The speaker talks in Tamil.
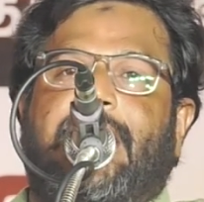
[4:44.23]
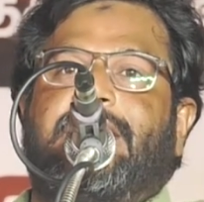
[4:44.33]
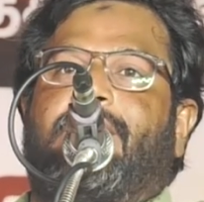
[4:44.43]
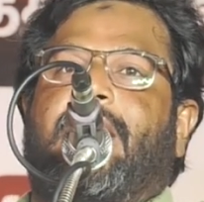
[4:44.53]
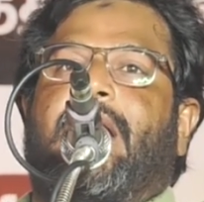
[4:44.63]

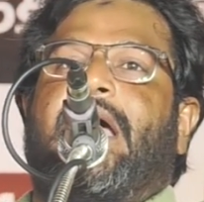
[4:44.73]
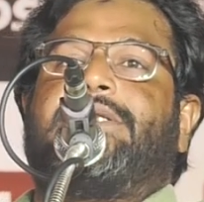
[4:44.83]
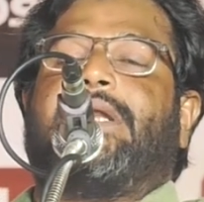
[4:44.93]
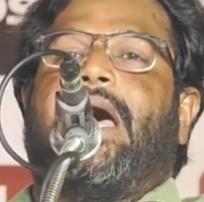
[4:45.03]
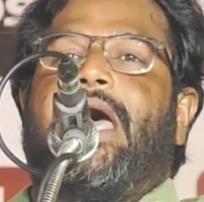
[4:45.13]
அந்த
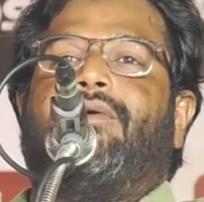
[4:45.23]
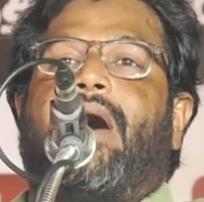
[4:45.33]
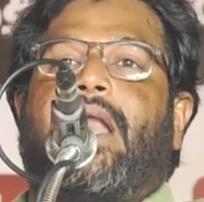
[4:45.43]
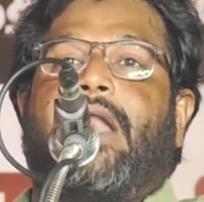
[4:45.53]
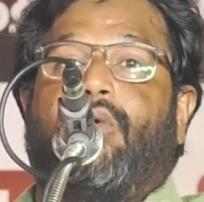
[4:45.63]
வரலாற்று
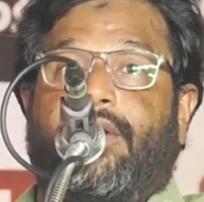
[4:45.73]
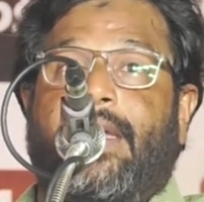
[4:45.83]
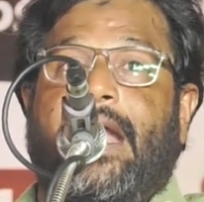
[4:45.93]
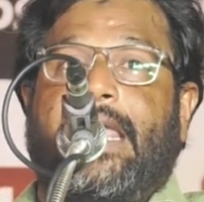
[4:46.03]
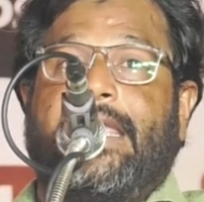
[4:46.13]
ஆய்வாளர்
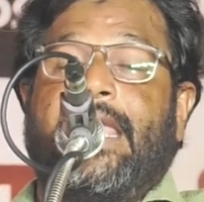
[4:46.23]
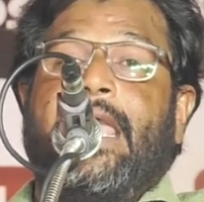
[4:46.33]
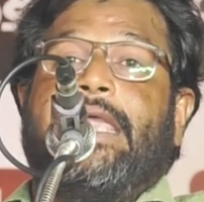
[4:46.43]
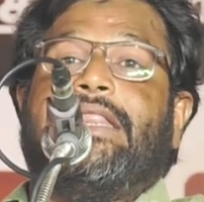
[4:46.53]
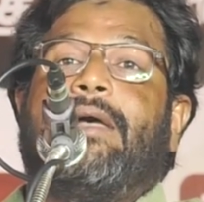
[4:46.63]
ஒருவேளை
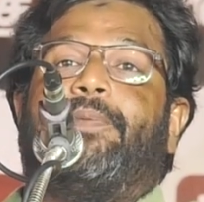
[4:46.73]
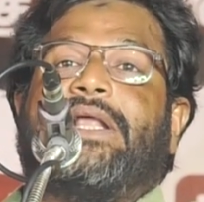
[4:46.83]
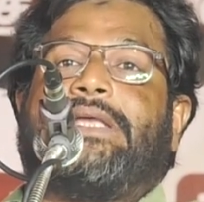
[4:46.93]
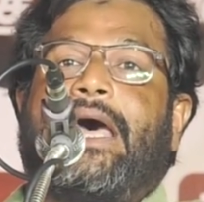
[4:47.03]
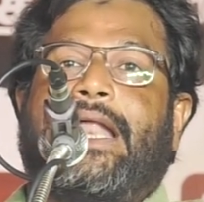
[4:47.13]
இந்த
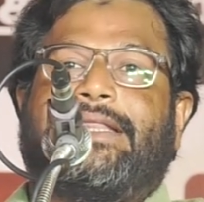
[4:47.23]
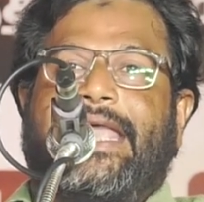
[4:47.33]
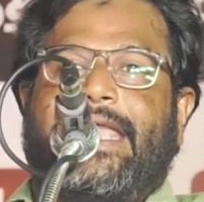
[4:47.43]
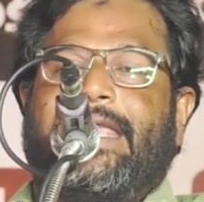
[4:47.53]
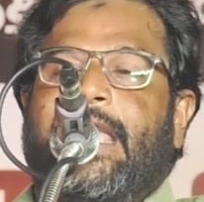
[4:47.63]

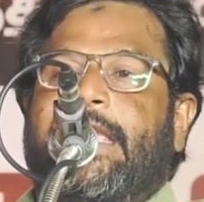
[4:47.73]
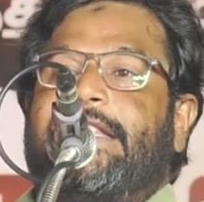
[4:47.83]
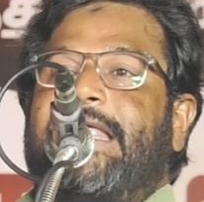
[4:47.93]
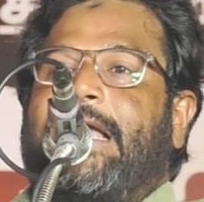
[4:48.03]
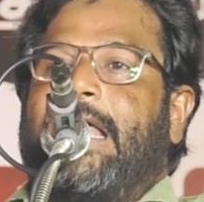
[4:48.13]
பிரச்சாரத்தை
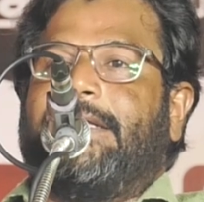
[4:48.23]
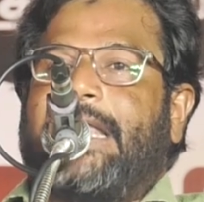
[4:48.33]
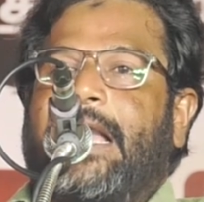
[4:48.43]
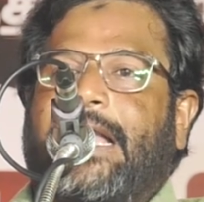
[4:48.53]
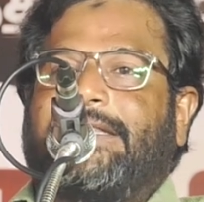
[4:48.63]
இந்த
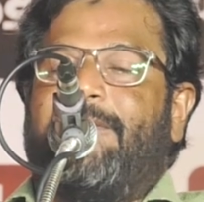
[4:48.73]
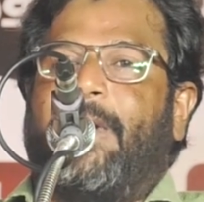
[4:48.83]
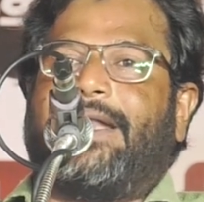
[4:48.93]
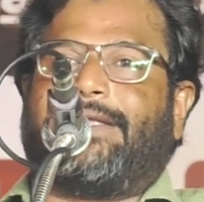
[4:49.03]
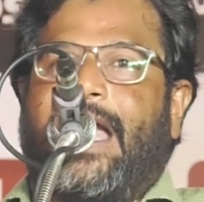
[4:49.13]
கருத்தாக்கத்தை
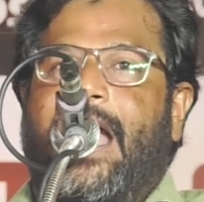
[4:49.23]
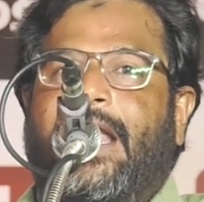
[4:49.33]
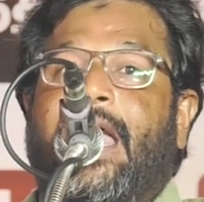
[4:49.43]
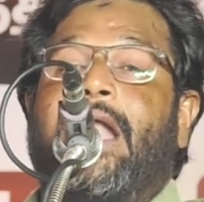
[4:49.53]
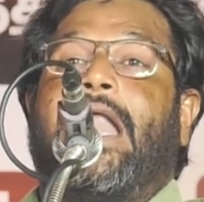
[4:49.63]

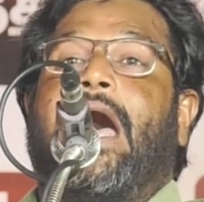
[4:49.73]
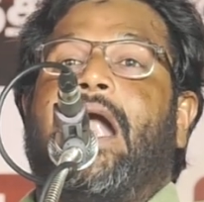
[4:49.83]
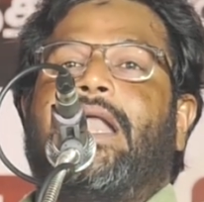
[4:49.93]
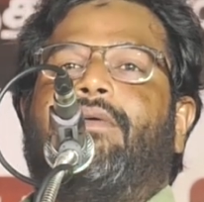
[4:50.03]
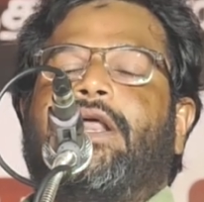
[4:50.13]
பார்த்தால்
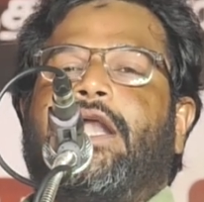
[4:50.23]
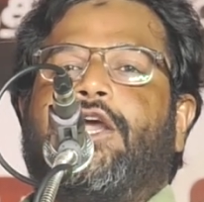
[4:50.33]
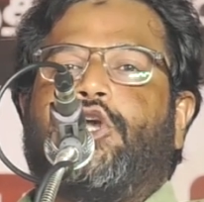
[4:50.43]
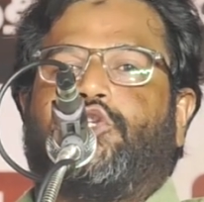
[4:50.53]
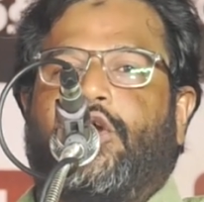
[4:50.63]
நான்
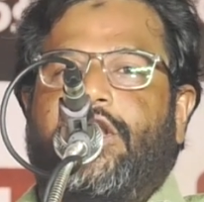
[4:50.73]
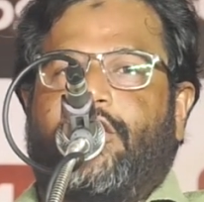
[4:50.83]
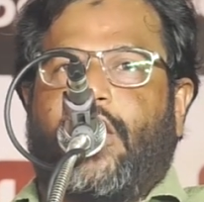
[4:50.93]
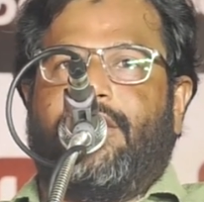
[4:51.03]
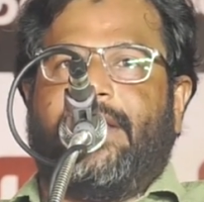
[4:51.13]
அவர்களுக்கு
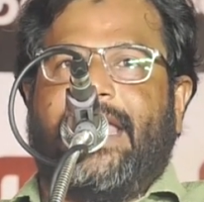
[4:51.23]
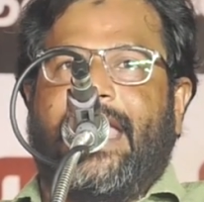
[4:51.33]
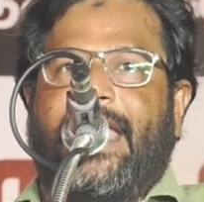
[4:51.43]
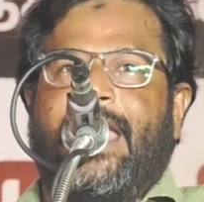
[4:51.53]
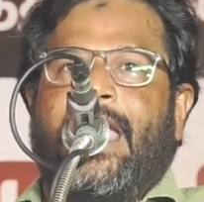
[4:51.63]
சொல்லிக் கொள்வது
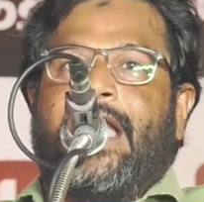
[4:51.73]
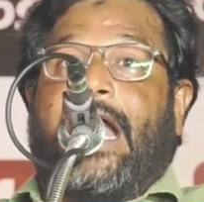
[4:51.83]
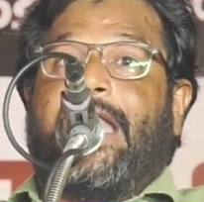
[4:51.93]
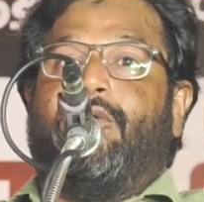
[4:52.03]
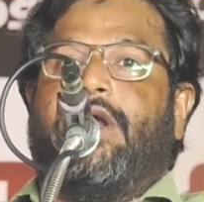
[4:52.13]

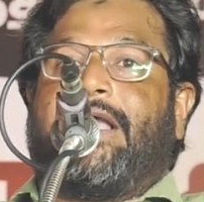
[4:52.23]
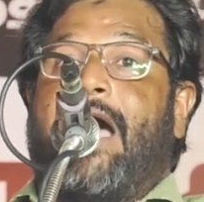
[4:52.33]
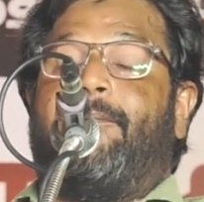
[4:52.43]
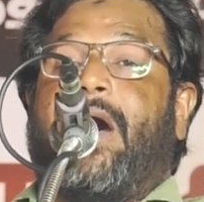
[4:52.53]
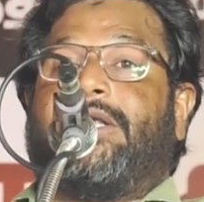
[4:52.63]
கடவுள்
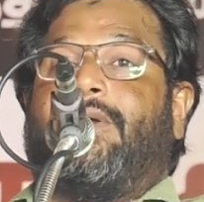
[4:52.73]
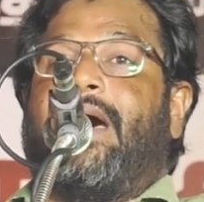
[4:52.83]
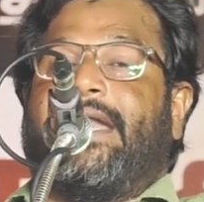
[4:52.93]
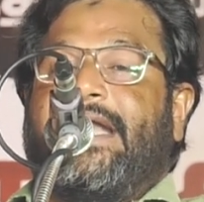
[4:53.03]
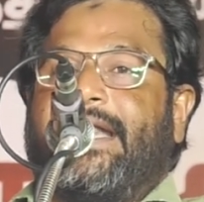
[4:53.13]

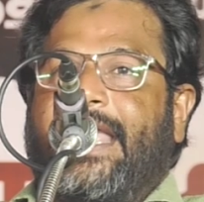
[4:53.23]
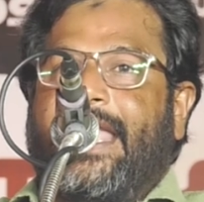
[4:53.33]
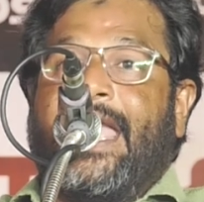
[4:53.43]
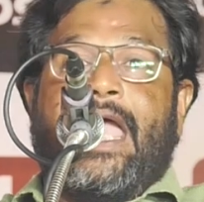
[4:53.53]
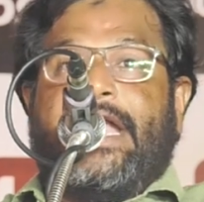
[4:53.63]
காப்பாற்றுவார் என்று
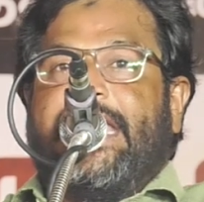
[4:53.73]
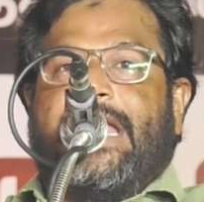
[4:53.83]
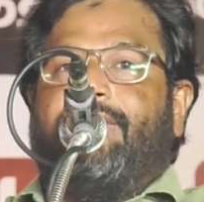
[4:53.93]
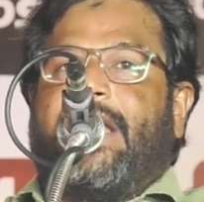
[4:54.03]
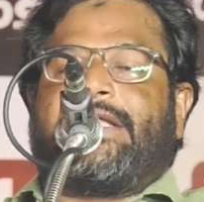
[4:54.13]

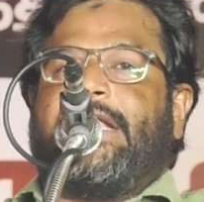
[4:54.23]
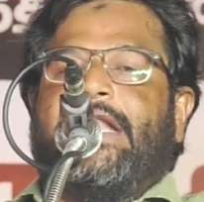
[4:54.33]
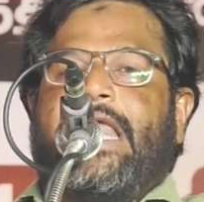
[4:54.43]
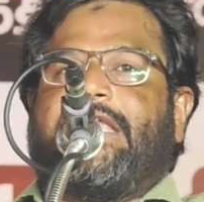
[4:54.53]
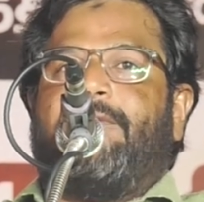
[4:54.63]
நீங்கள் விரக்தி
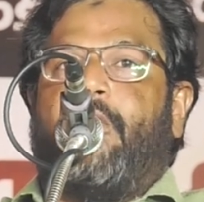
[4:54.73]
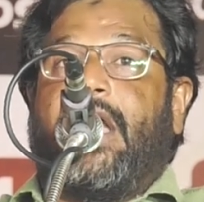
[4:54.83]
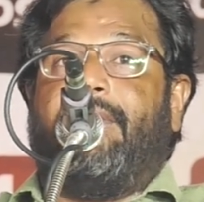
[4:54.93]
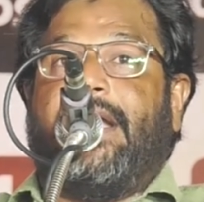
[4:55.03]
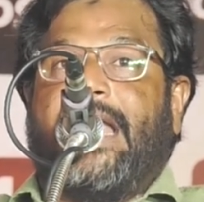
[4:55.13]
நிலைக்கு
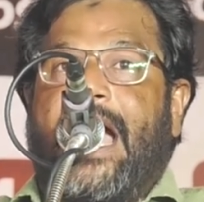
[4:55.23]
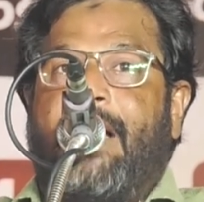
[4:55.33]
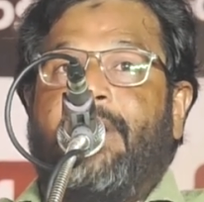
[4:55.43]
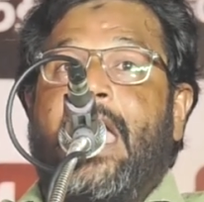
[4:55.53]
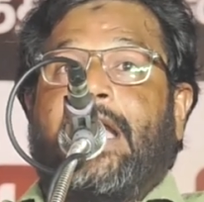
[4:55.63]
போக
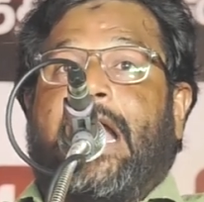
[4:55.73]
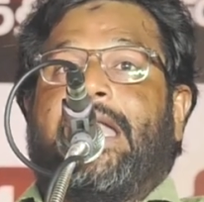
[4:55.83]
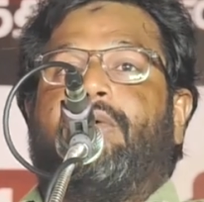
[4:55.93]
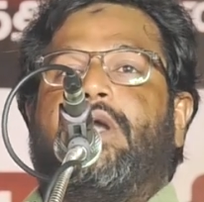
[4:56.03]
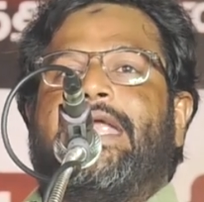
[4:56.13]
வேண்டாம்
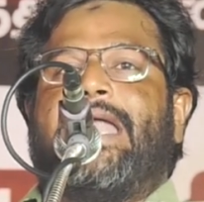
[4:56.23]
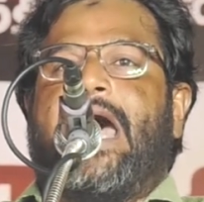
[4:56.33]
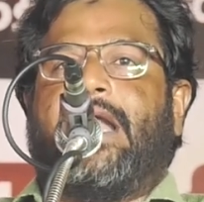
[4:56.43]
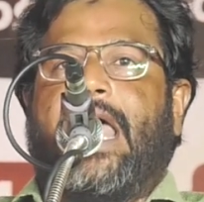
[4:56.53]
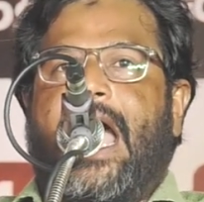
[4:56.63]
கடவுளின்
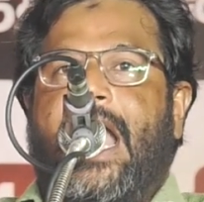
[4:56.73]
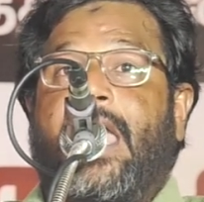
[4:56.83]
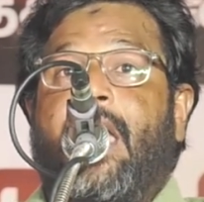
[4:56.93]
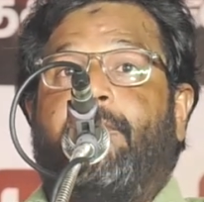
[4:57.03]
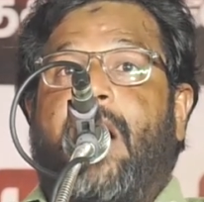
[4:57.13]
அருளால்
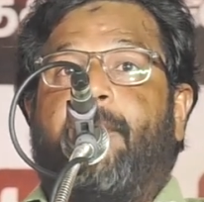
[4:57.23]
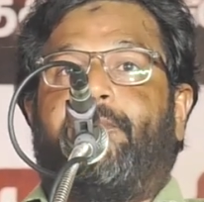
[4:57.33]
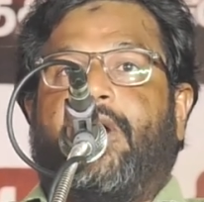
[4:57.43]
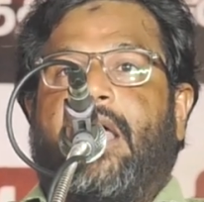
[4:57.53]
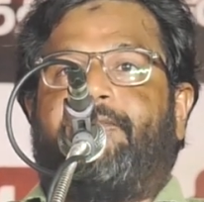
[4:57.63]

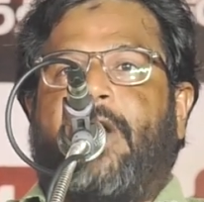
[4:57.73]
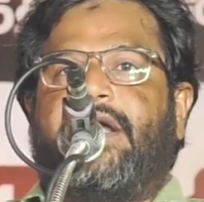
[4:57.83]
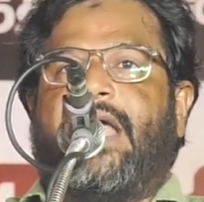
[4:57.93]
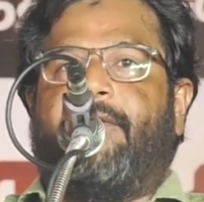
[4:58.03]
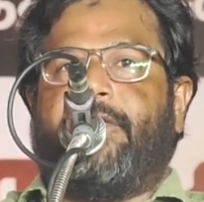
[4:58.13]
பாப்புலர்
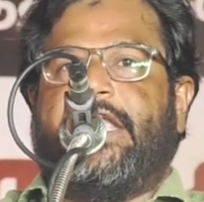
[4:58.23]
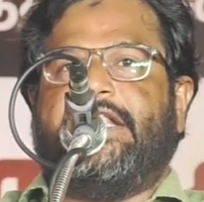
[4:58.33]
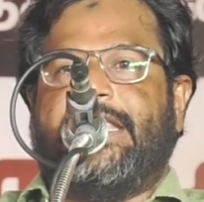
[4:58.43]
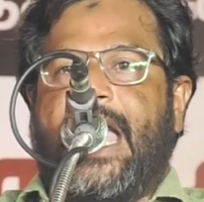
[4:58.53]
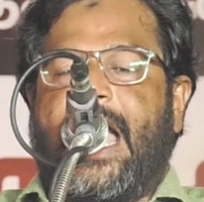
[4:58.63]
ஃப்ரண்ட் ஆஃப்
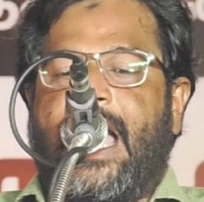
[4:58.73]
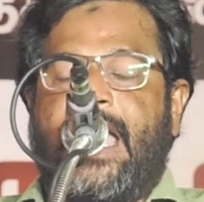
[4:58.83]
இந்தியா